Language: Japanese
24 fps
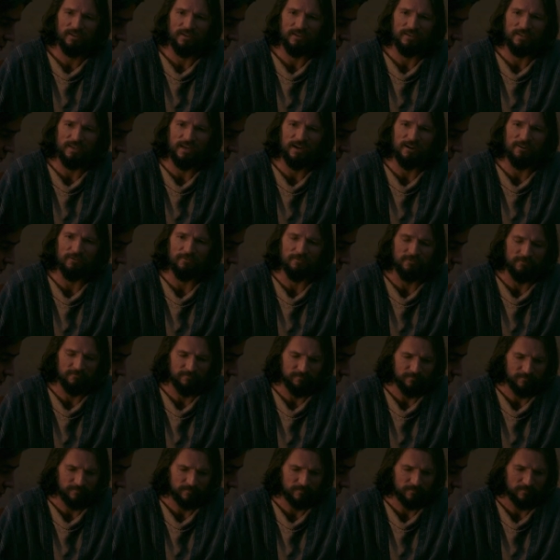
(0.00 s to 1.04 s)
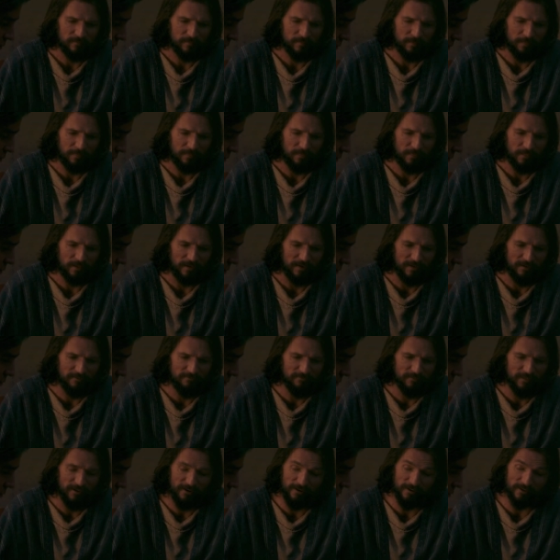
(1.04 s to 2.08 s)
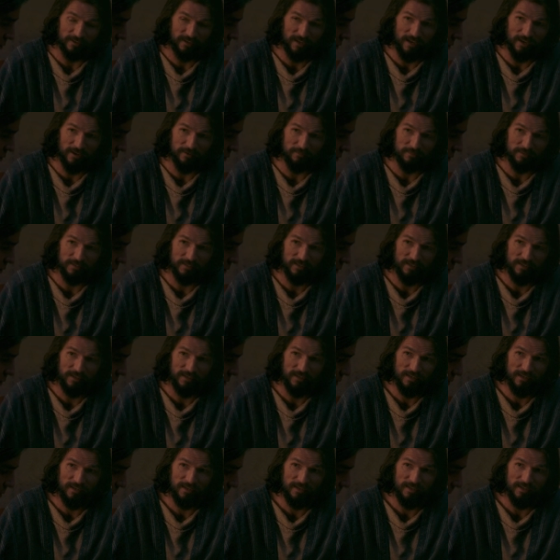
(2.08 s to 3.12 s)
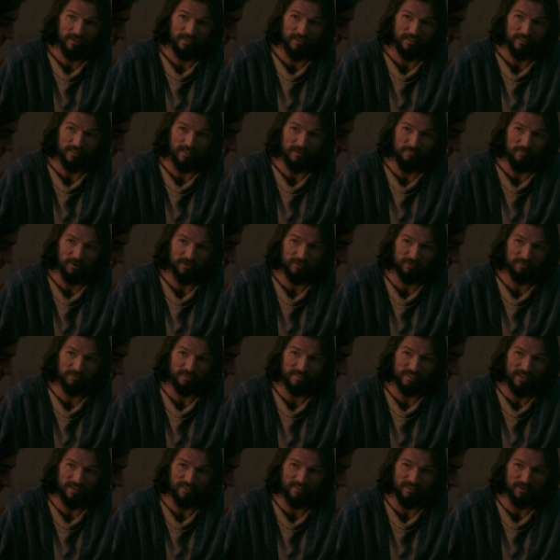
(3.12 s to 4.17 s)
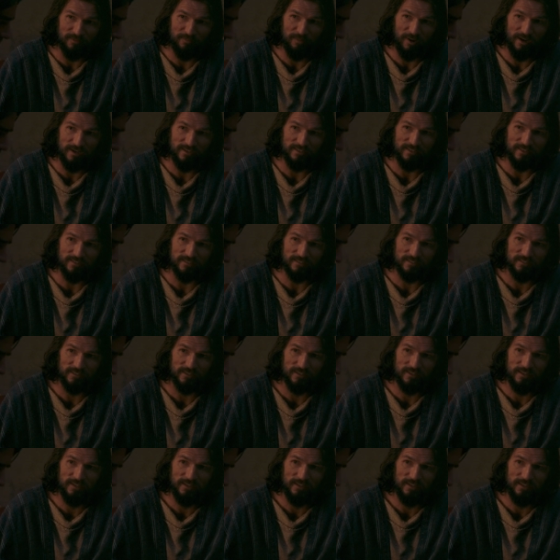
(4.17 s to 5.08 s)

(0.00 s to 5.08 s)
この版は保存されるなら輝きを保つに違いない